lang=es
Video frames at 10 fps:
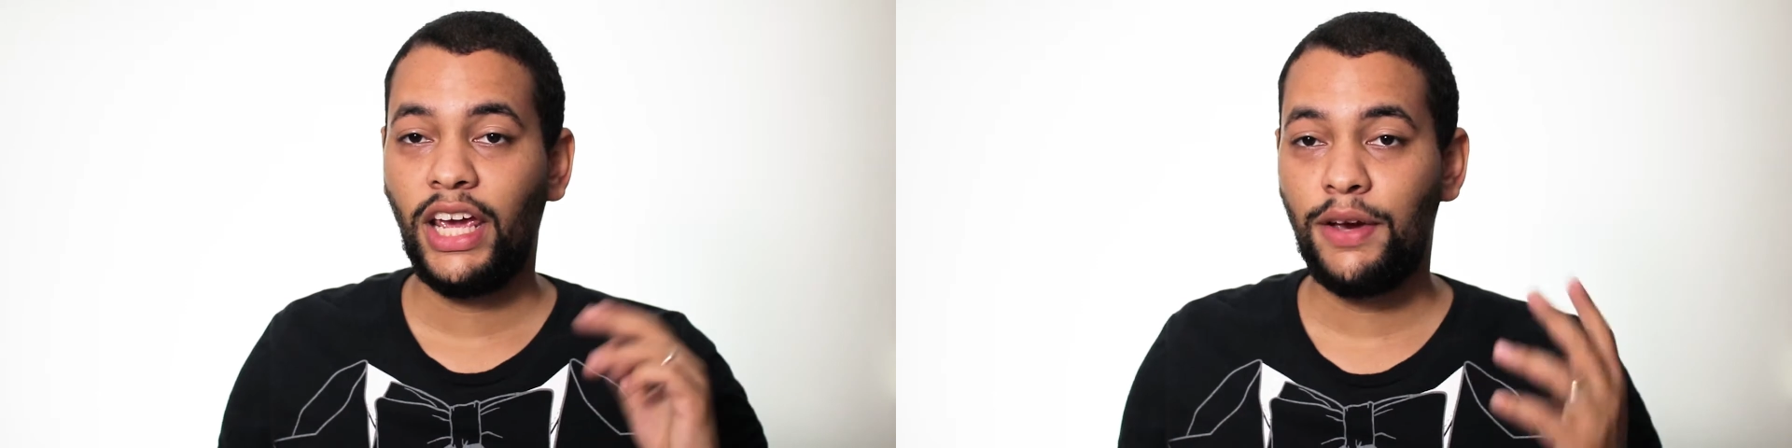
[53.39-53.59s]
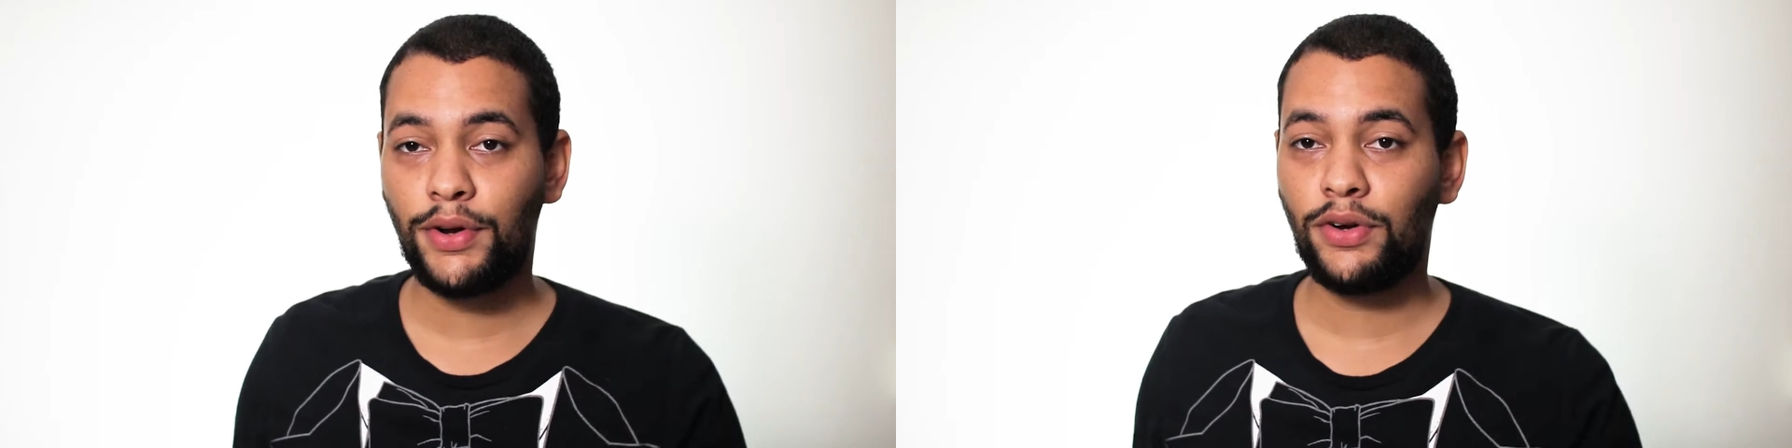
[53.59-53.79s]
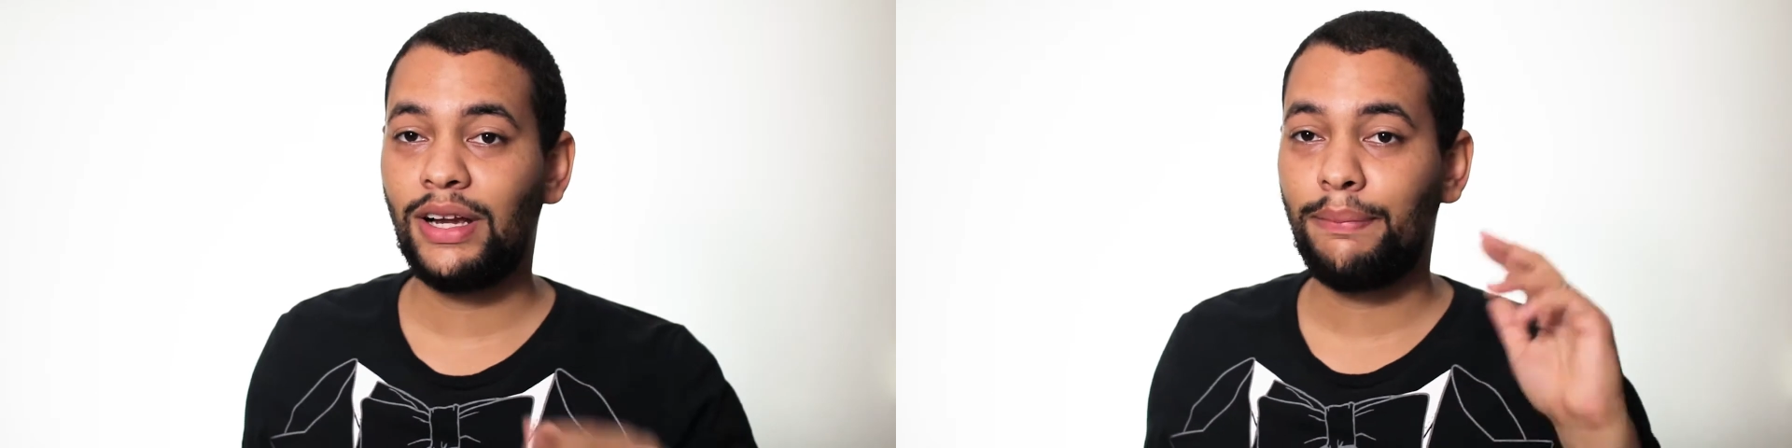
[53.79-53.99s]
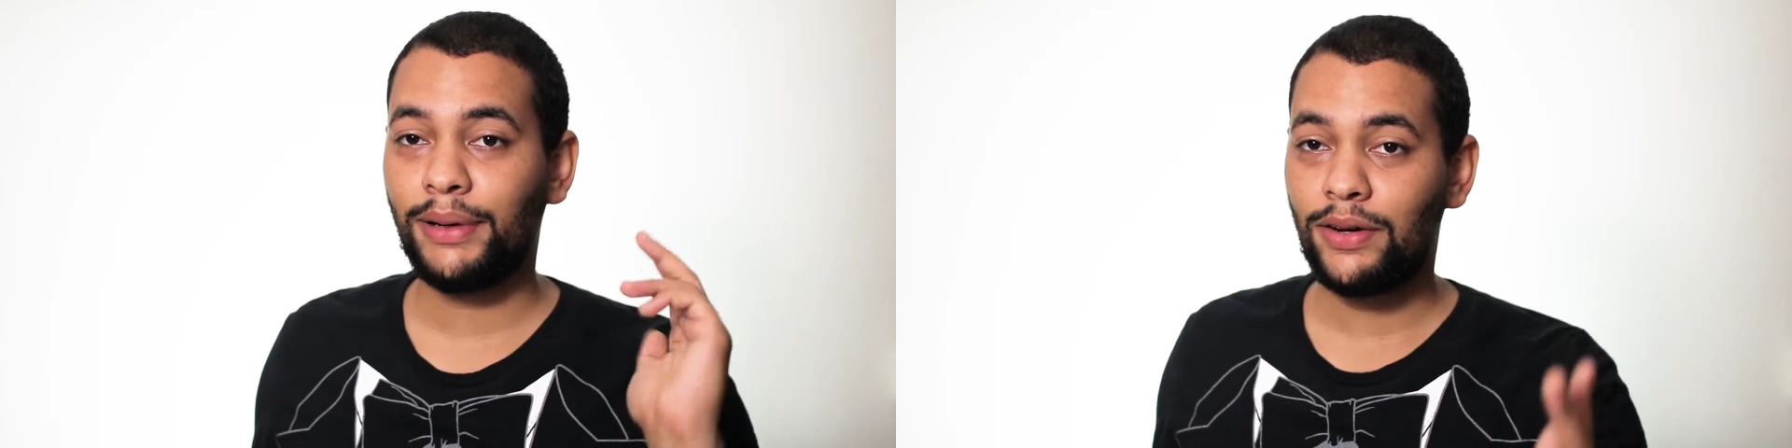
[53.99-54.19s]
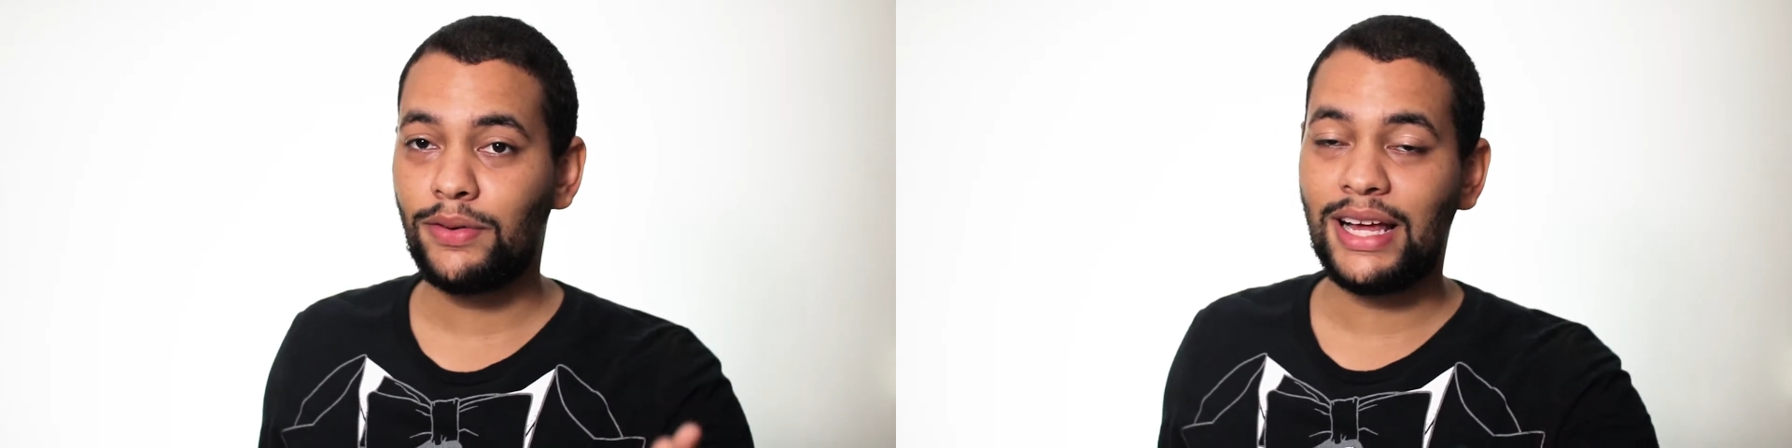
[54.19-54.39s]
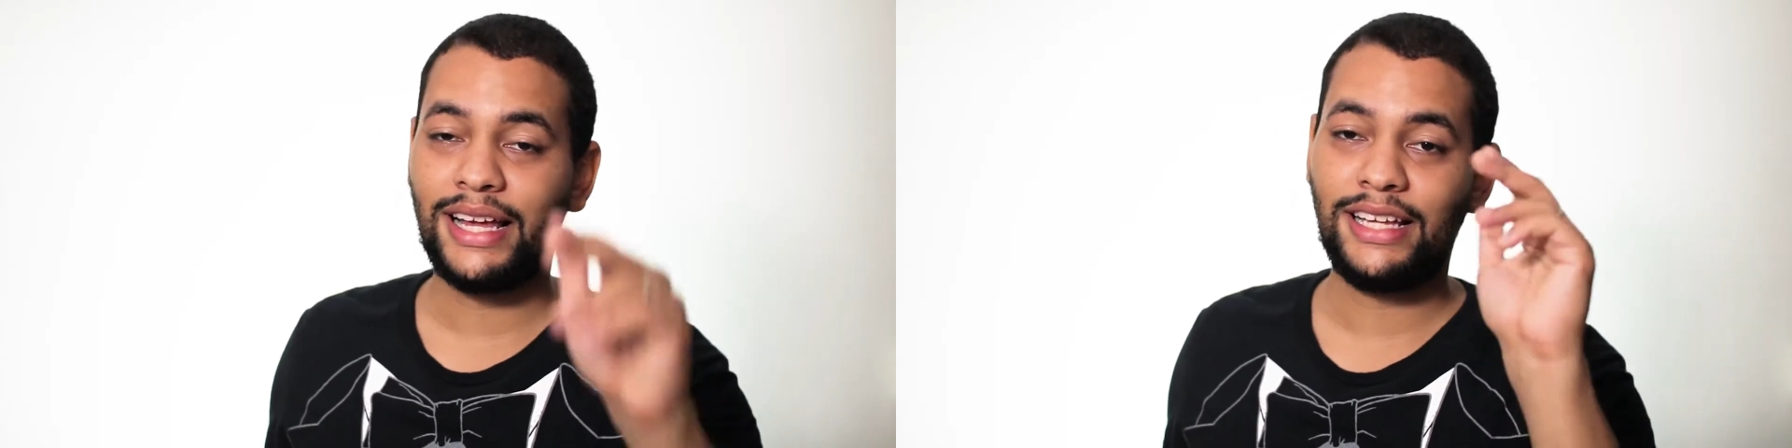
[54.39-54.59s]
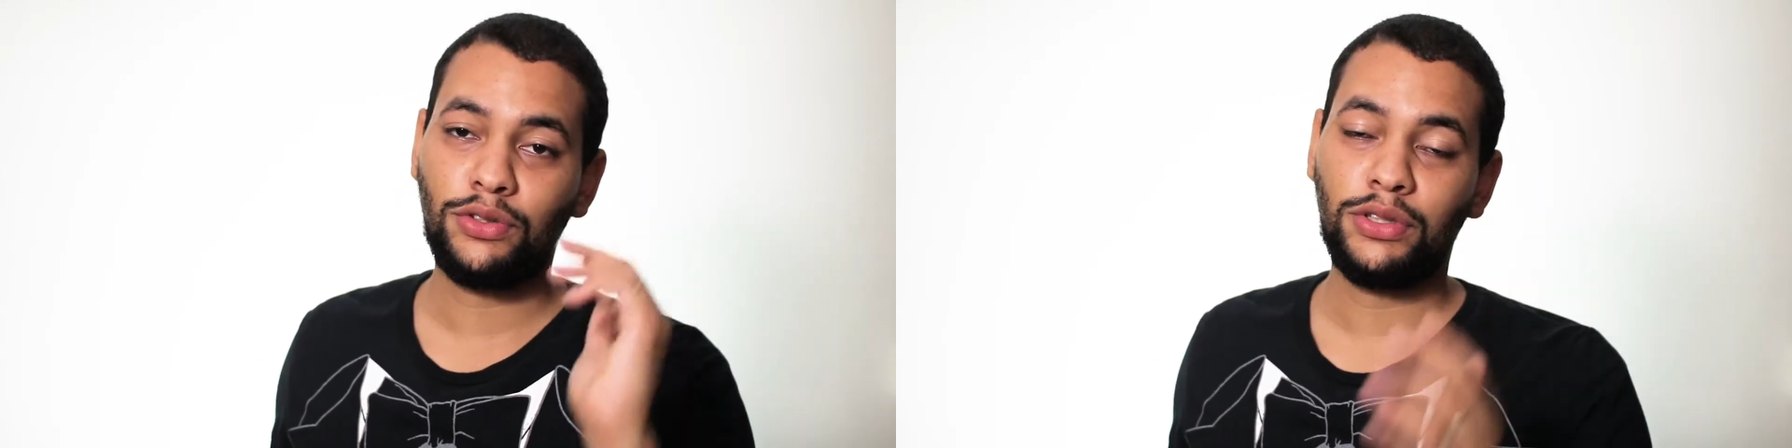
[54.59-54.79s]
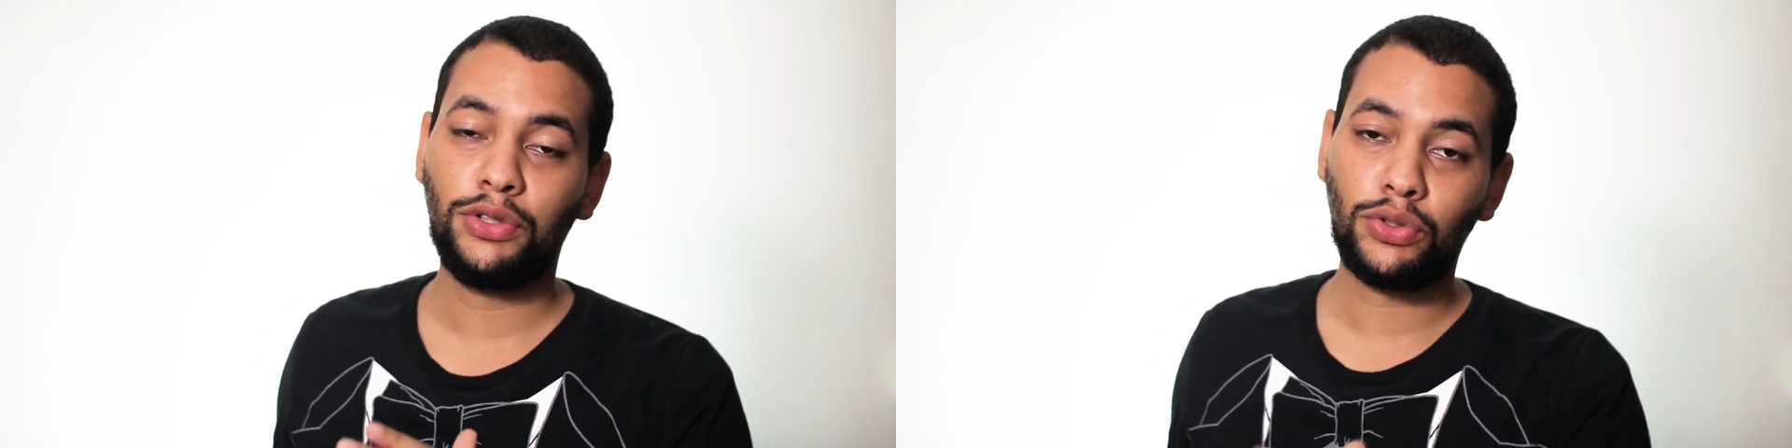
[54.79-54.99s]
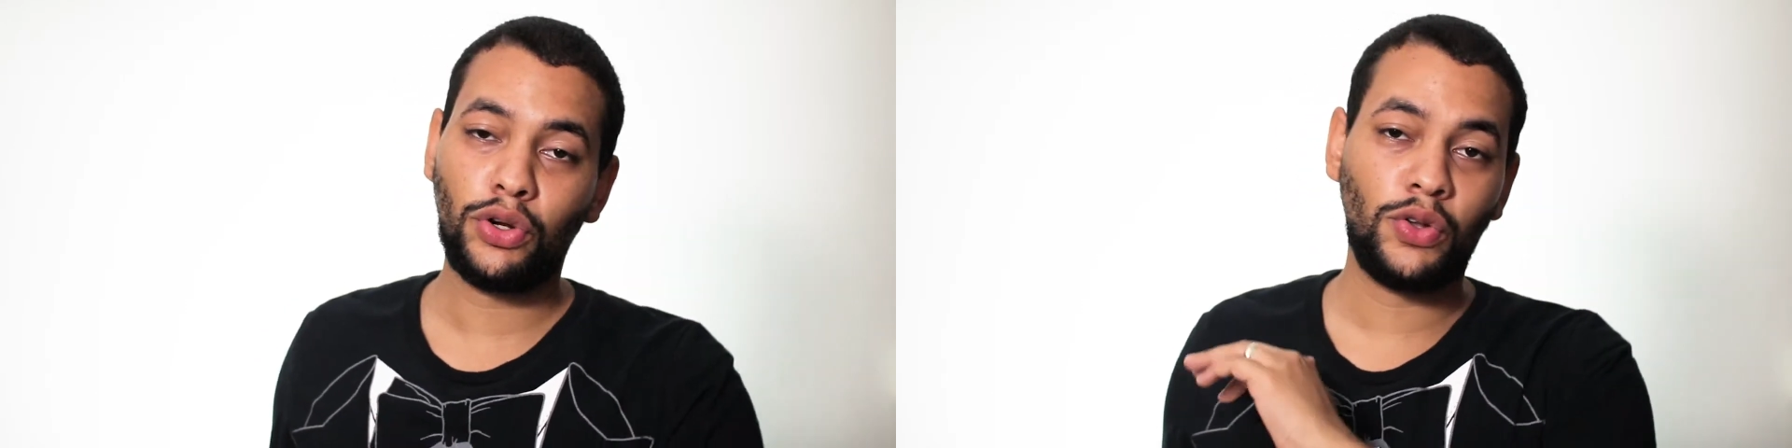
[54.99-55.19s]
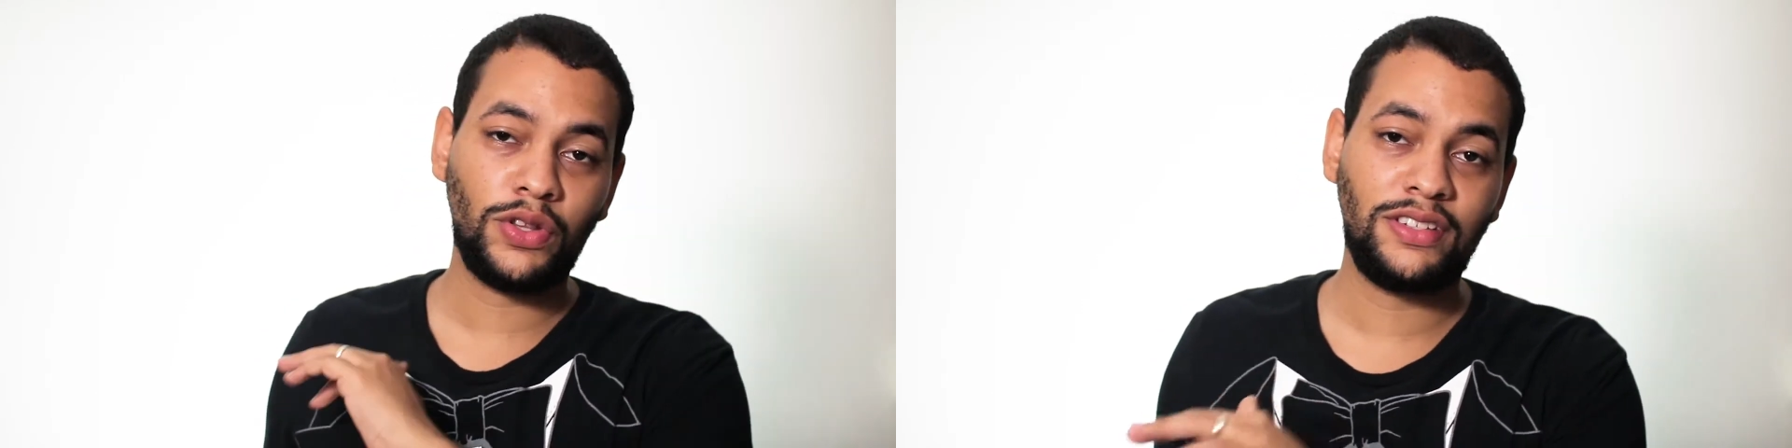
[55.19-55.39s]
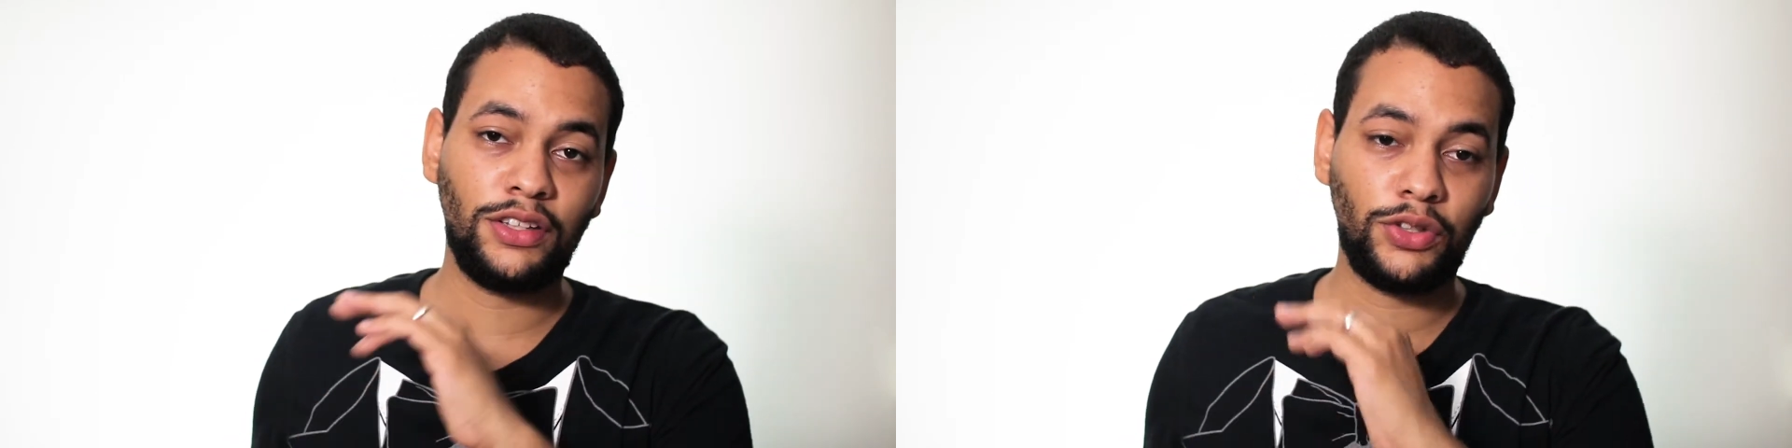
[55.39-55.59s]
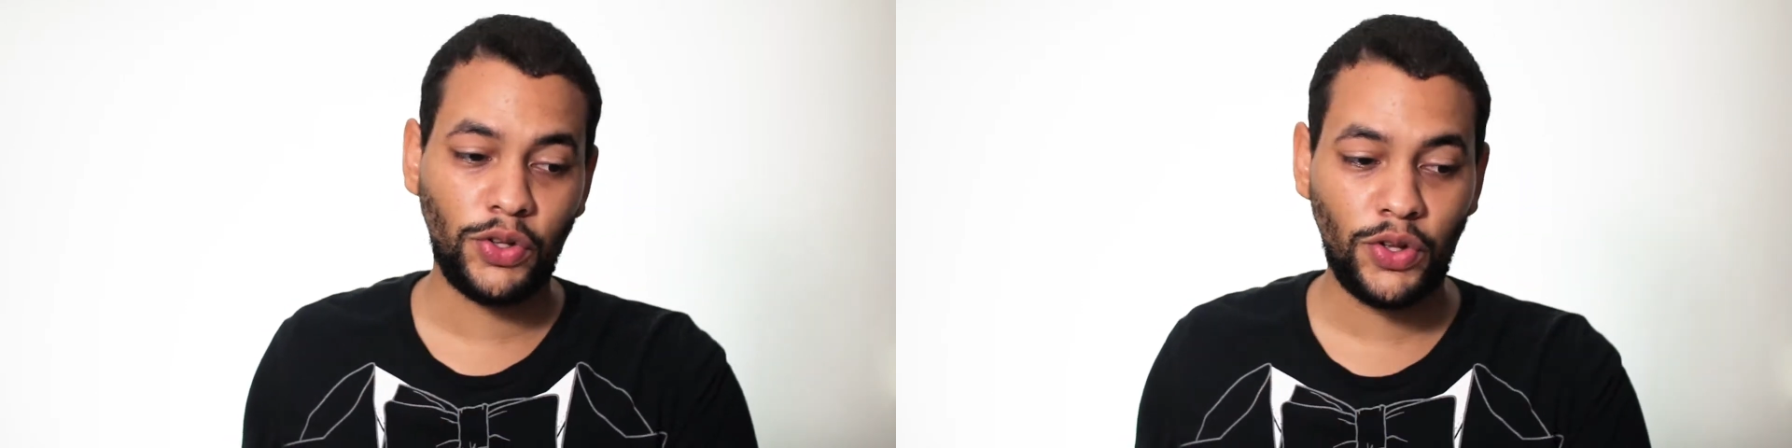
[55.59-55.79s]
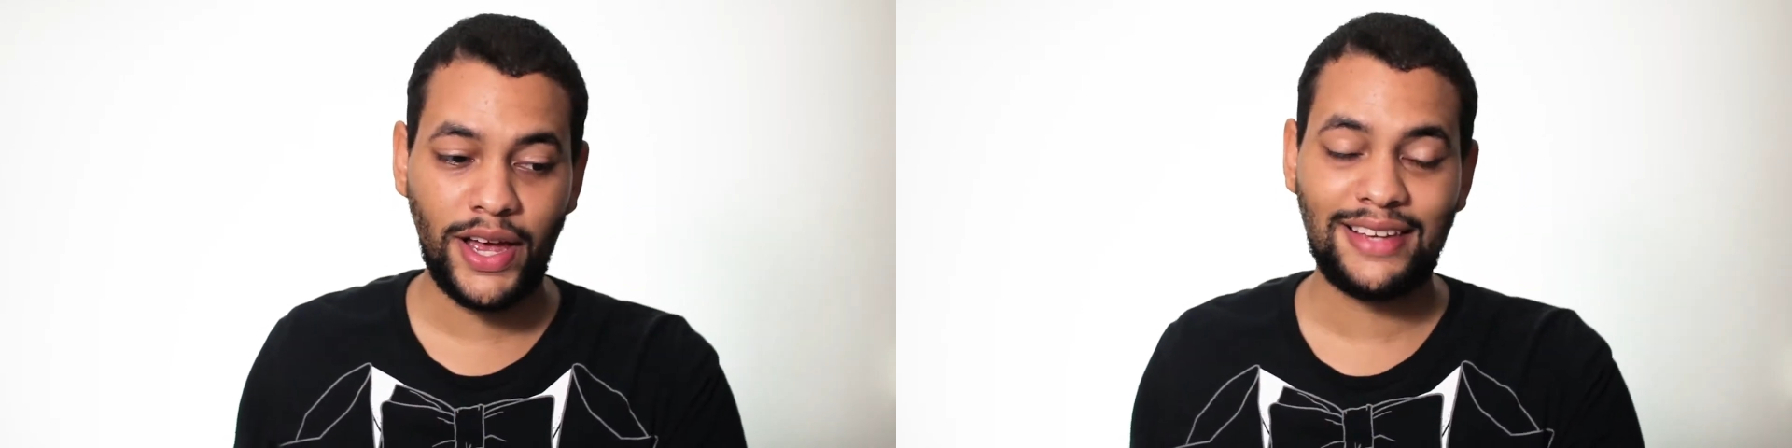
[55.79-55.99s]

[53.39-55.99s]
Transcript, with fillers: Y bueno, la película en su título lo dice todo,